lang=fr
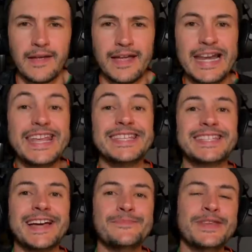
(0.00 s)

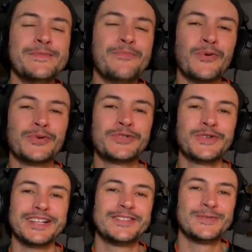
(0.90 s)
Les amis,
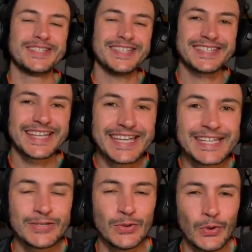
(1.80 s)
bonjour à tous et très
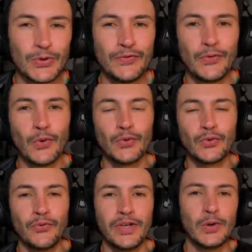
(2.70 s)
heureux de vous
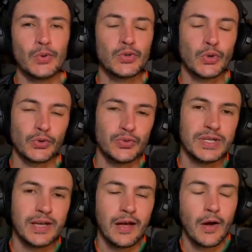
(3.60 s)
retrouver
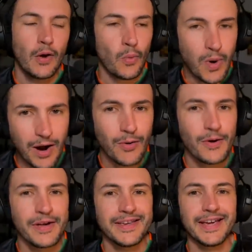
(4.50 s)
aujourd'hui. Waouh,
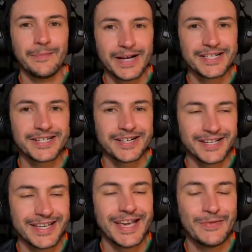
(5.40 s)
quel match,
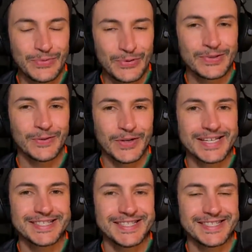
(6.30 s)
quel but on a
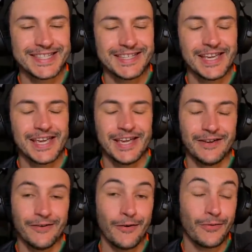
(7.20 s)
assisté et
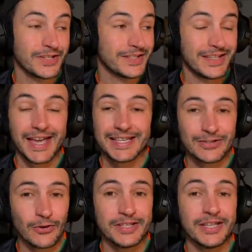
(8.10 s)
euh, c'était
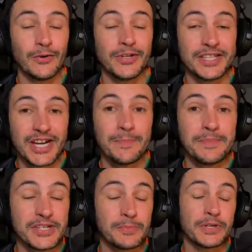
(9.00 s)
extraordinaire. On est déjà à
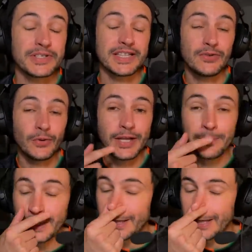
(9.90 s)
mi-chemin dans cette tournée
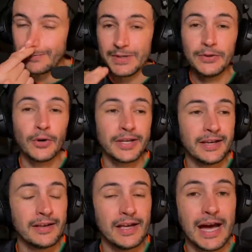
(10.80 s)
américaine, mine de
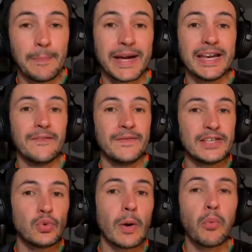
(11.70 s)
rien, après la
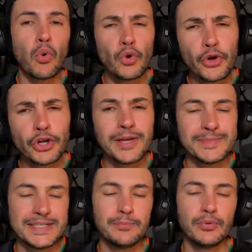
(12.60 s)
victoire brouillonne un
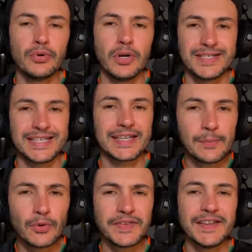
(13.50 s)
petit peu, cette
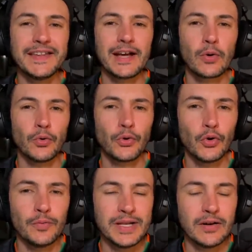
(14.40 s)
remontada contre
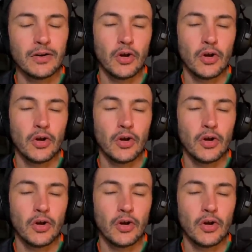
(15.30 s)
le Milan.